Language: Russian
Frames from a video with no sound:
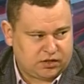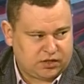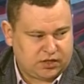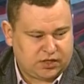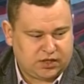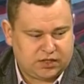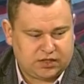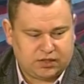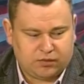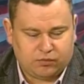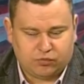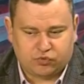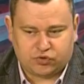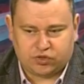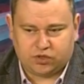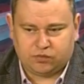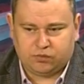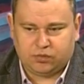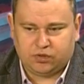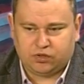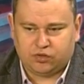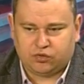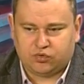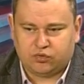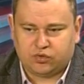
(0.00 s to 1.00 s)
Это может
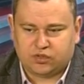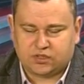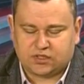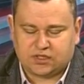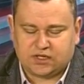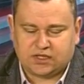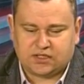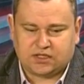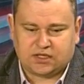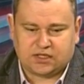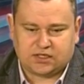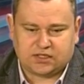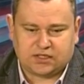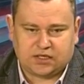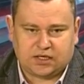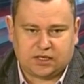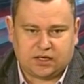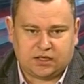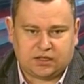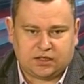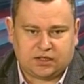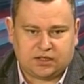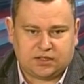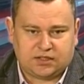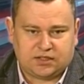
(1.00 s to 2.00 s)
быть груз с
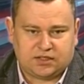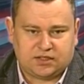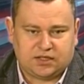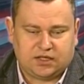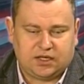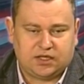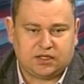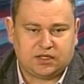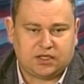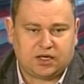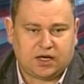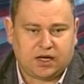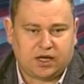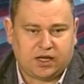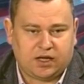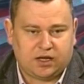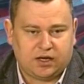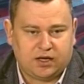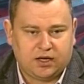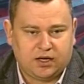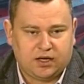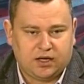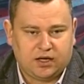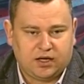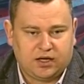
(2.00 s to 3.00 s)
Казахстана, с Китая.
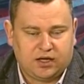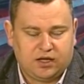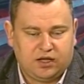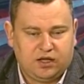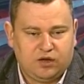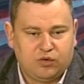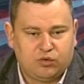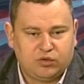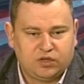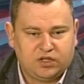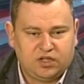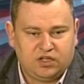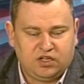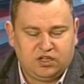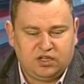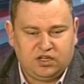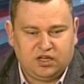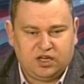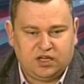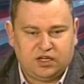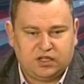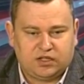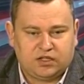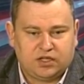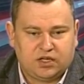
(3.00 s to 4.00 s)
И он
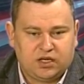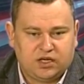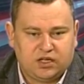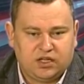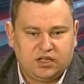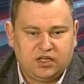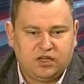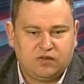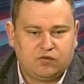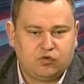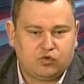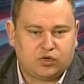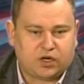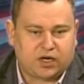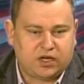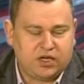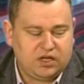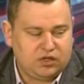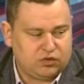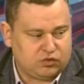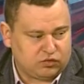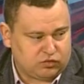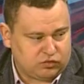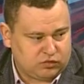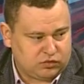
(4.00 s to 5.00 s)
едет не в
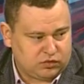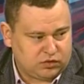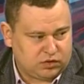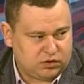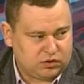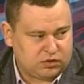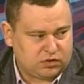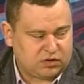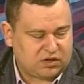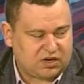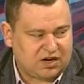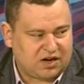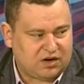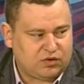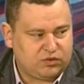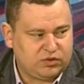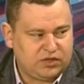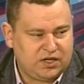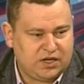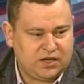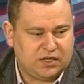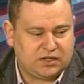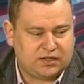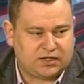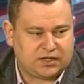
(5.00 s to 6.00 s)
Украину, а он
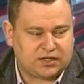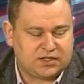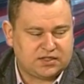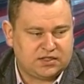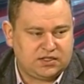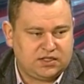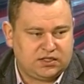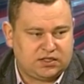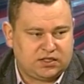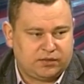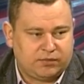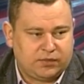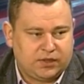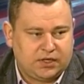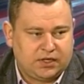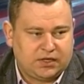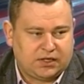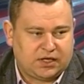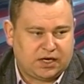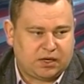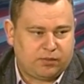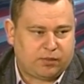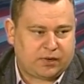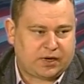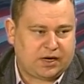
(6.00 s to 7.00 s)
едет транзитом,
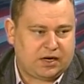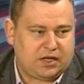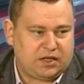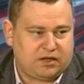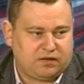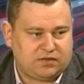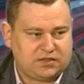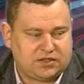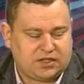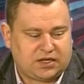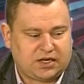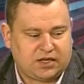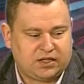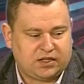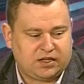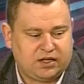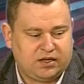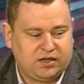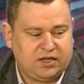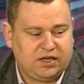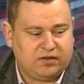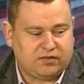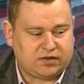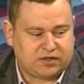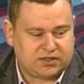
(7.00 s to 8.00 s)
как правило, в страны
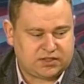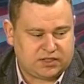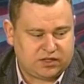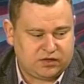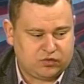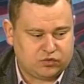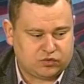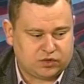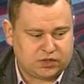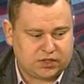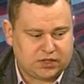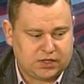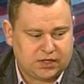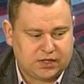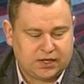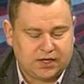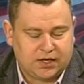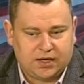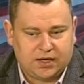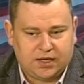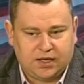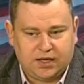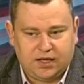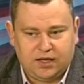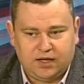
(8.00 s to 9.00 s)
Евросоюза.
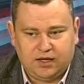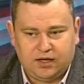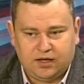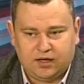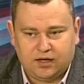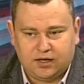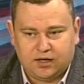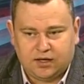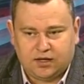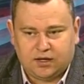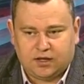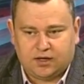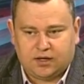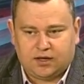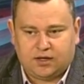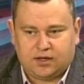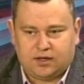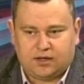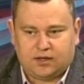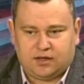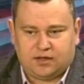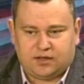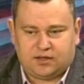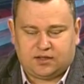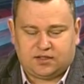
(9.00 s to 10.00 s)
И
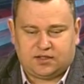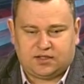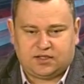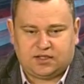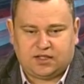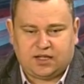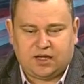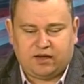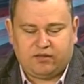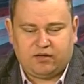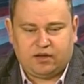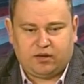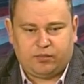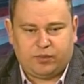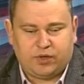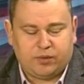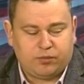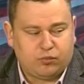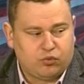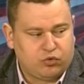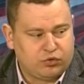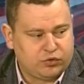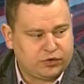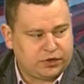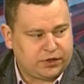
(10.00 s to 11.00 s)
э, ставя
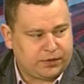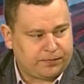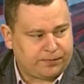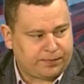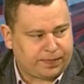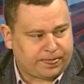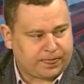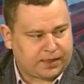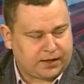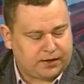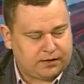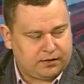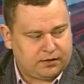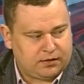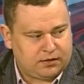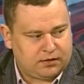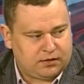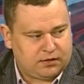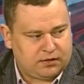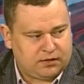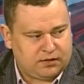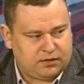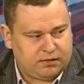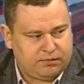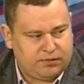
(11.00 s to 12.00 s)
препоны
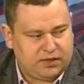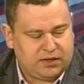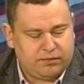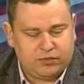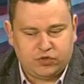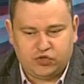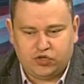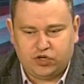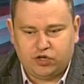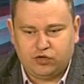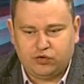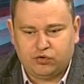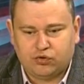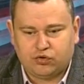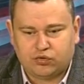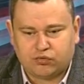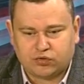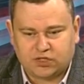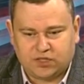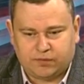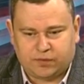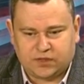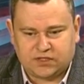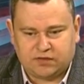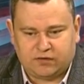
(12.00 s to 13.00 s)
э, перемещению
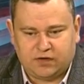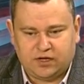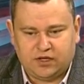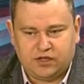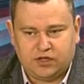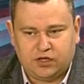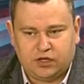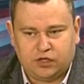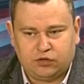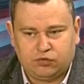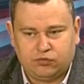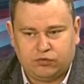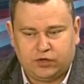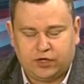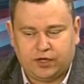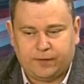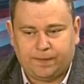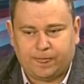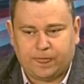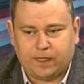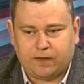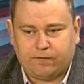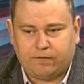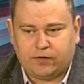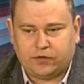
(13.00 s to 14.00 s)
груза по своей
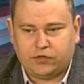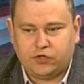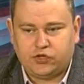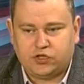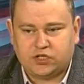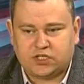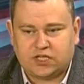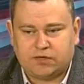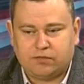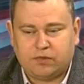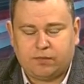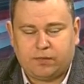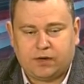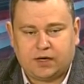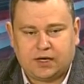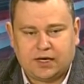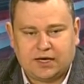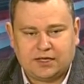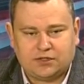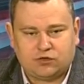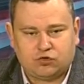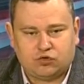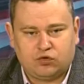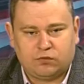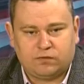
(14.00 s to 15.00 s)
территории, фактически мы
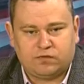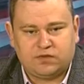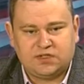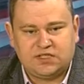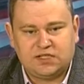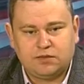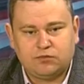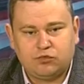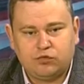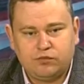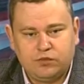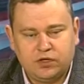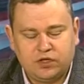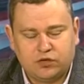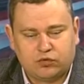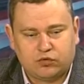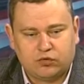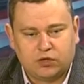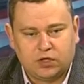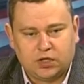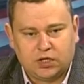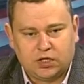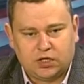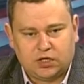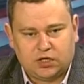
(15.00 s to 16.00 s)
показываем всему миру,
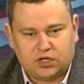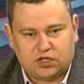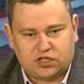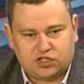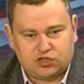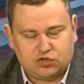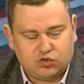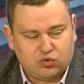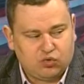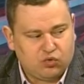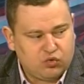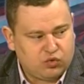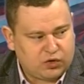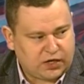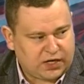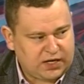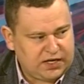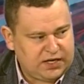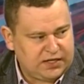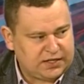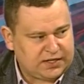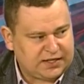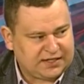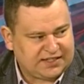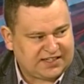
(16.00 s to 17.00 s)
что
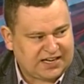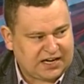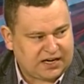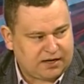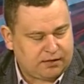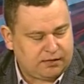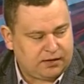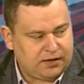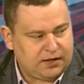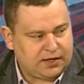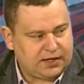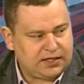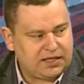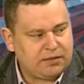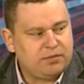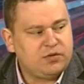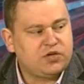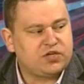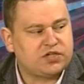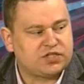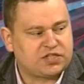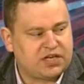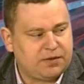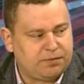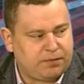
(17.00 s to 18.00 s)
Украина как
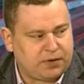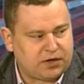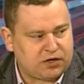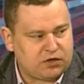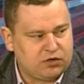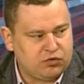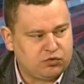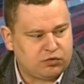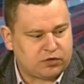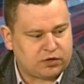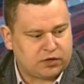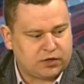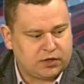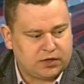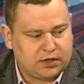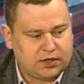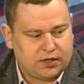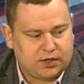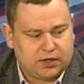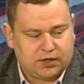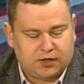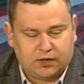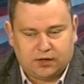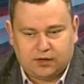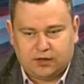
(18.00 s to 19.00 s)
экономический партнер
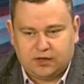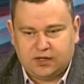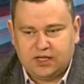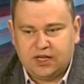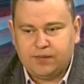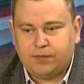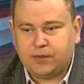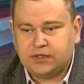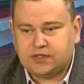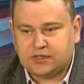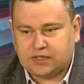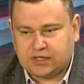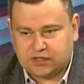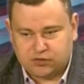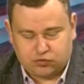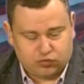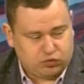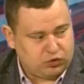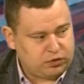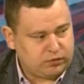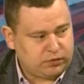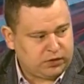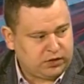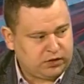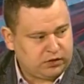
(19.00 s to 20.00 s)

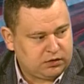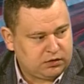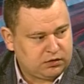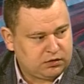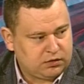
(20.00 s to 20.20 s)
непредсказуемый,